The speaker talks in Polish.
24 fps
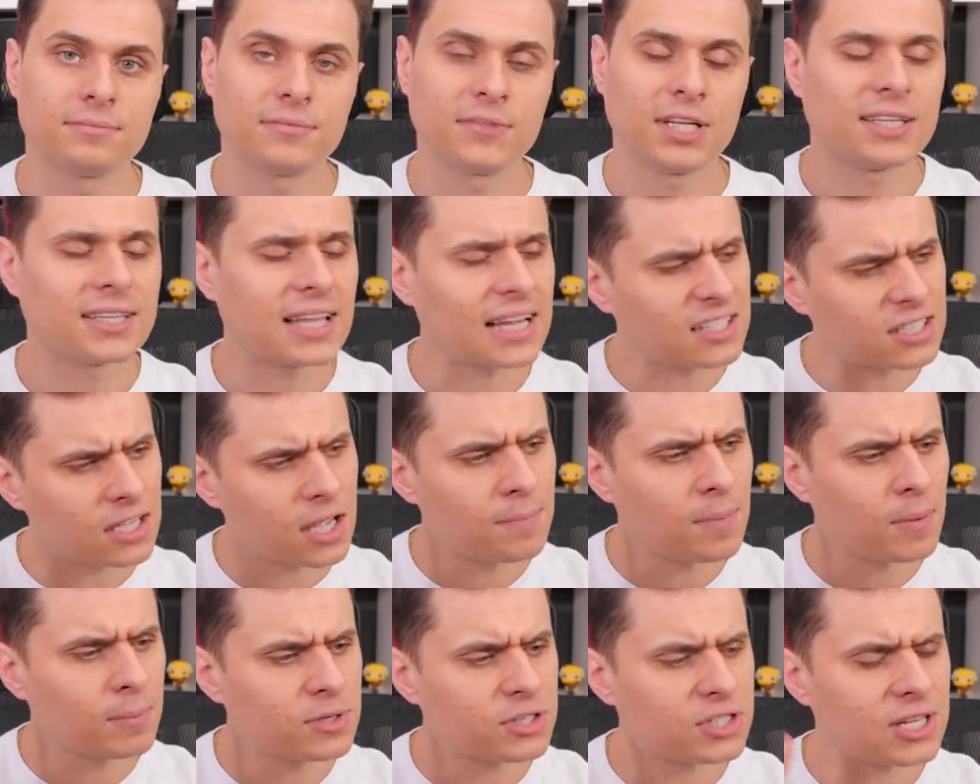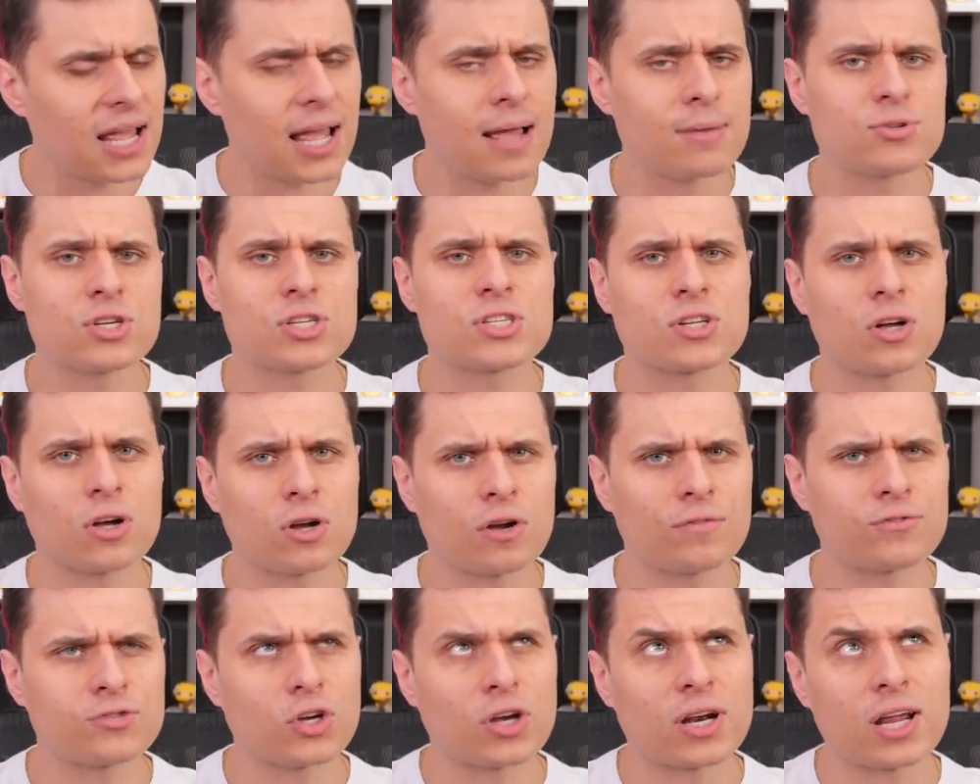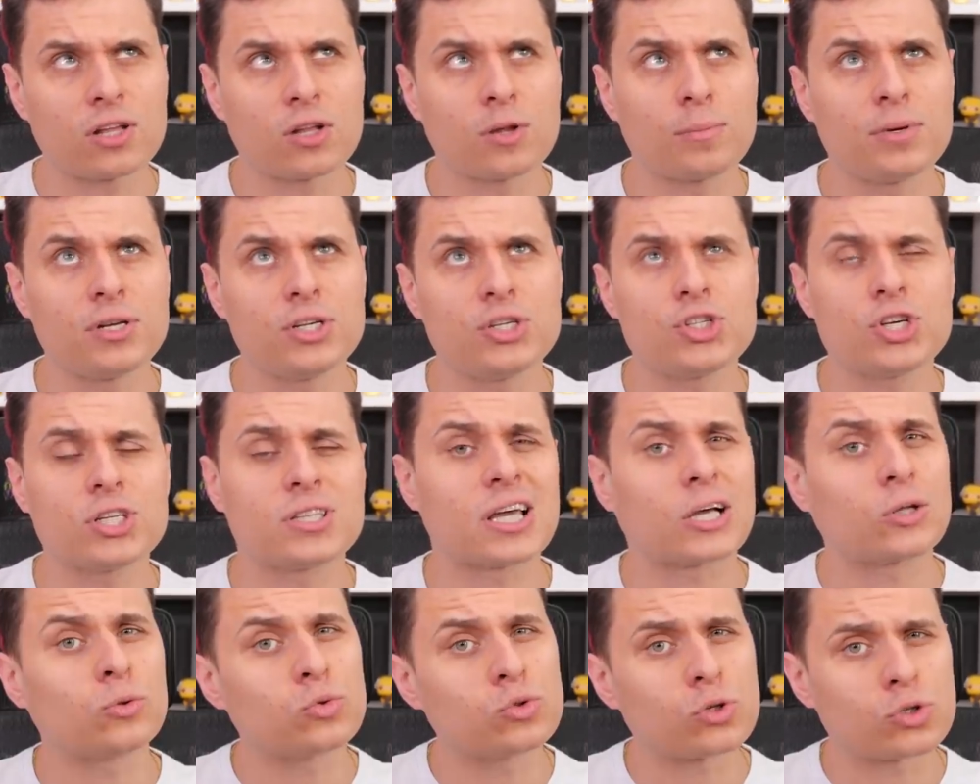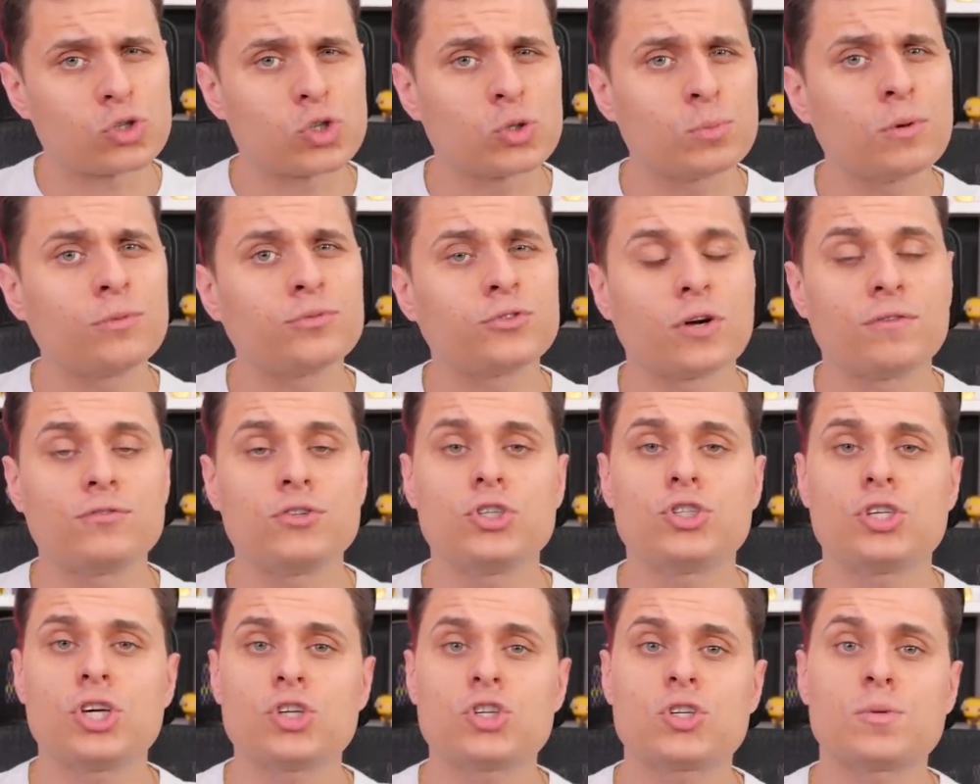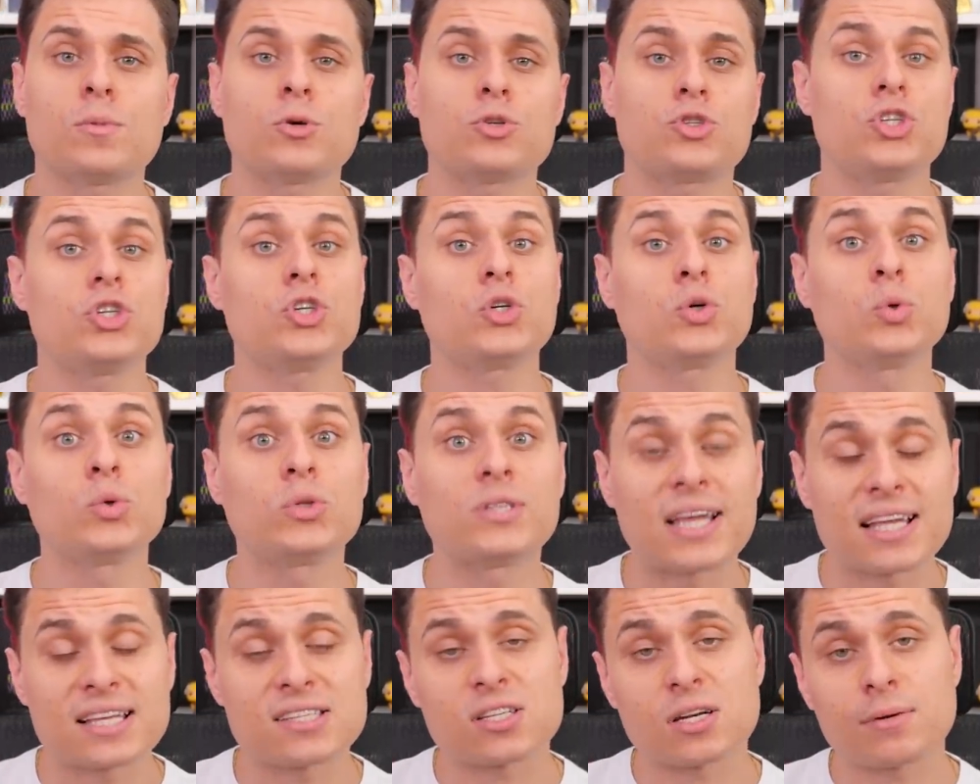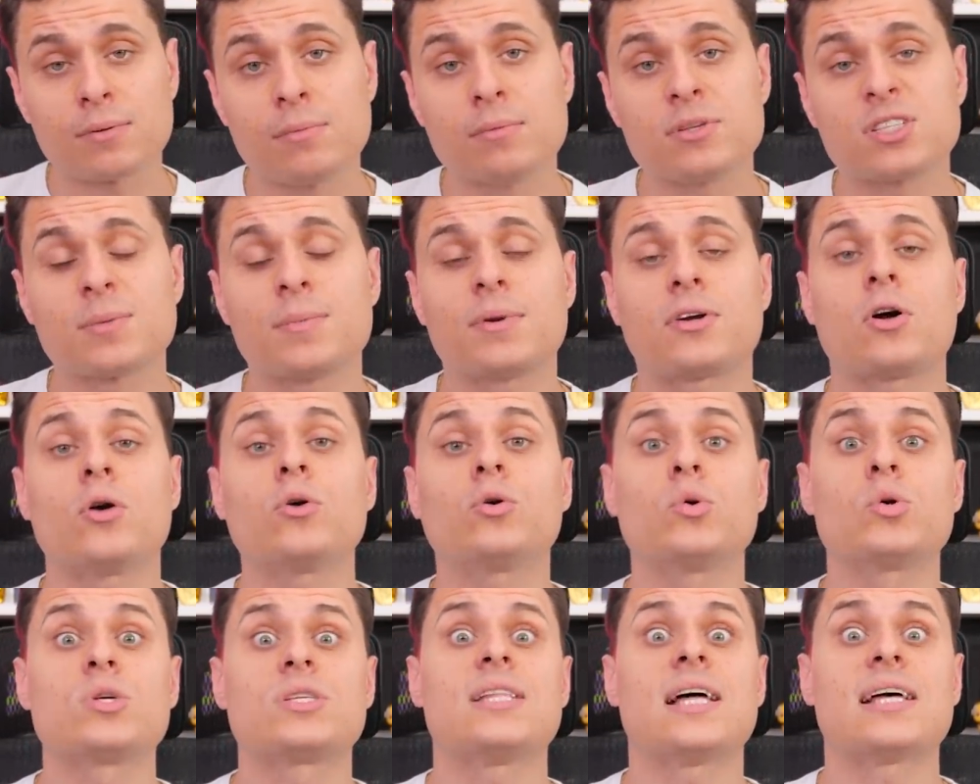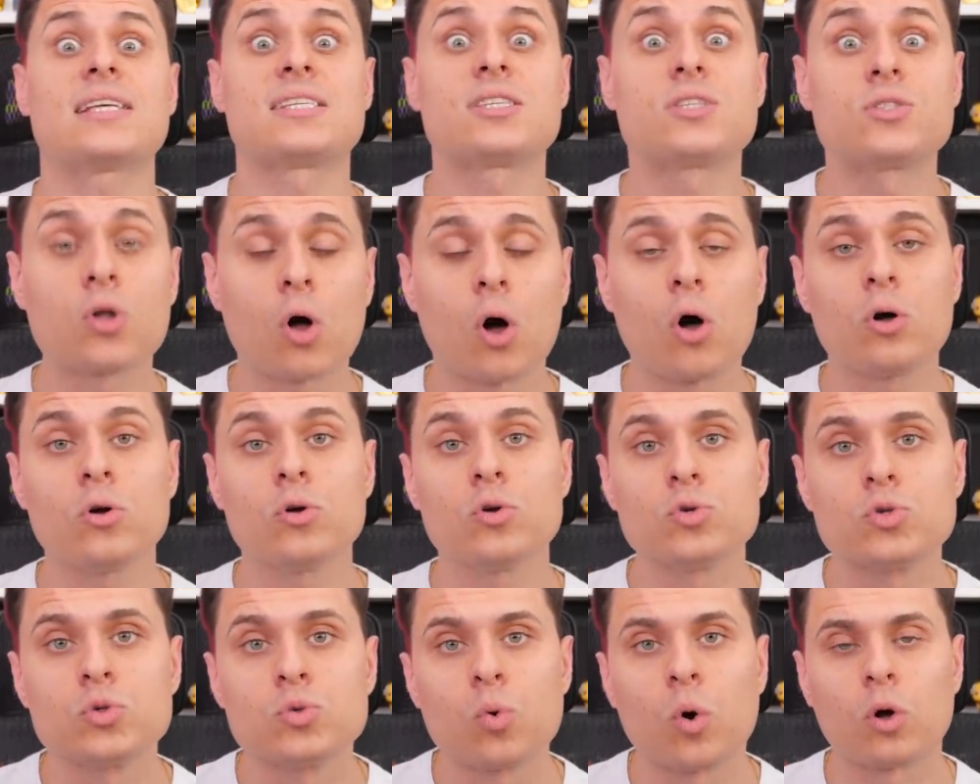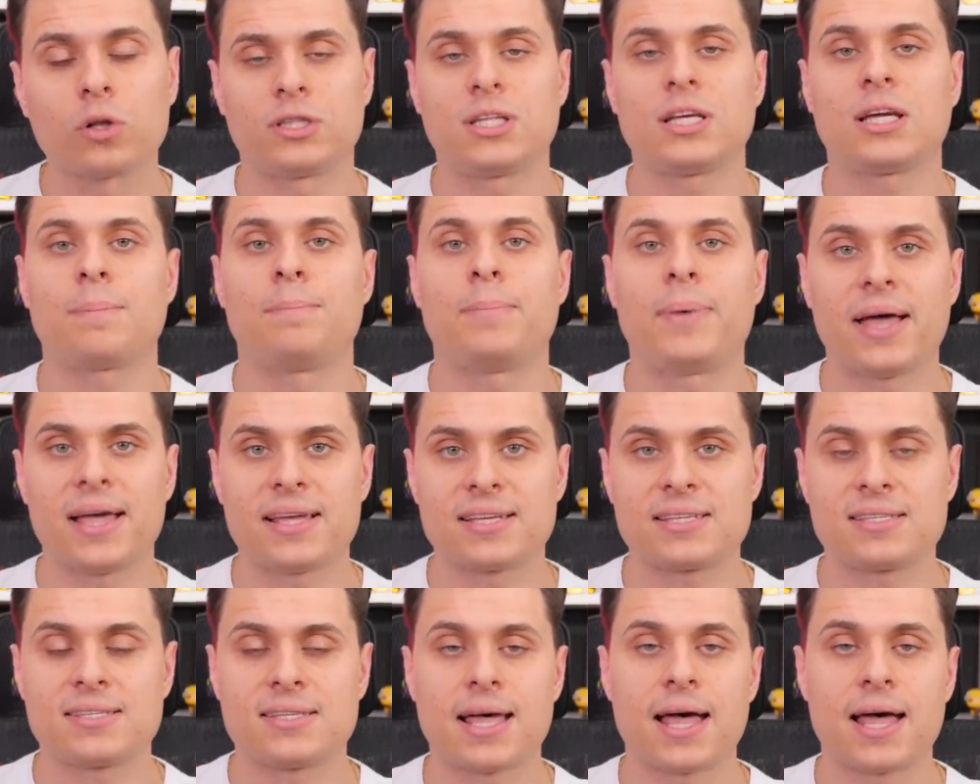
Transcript: i tak sobie pomyślałem, że skoro wczoraj dobiliście tak dużo subów, to w dzisiejszym odcinku też zrobimy sobie konkurs na 100 zł PSC.